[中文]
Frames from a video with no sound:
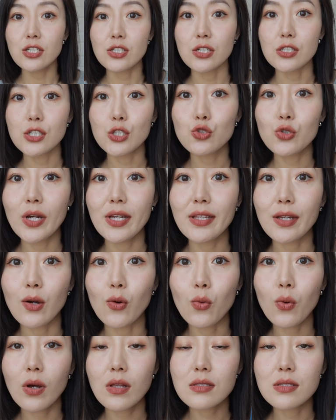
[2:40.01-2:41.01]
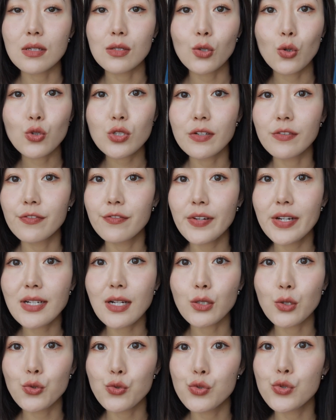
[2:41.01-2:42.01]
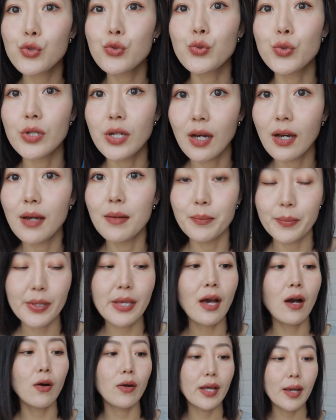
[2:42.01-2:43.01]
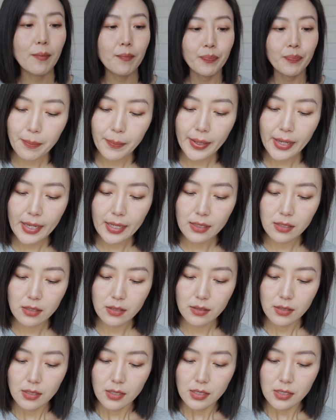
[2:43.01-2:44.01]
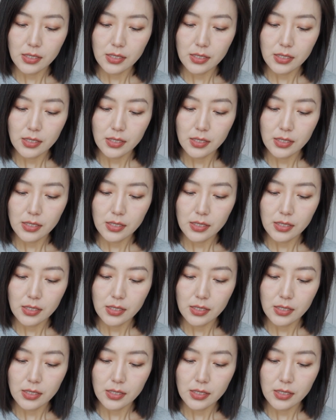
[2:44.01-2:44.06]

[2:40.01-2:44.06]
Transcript: 折射出来那个光泽都是非常的均匀，很漂亮。配的。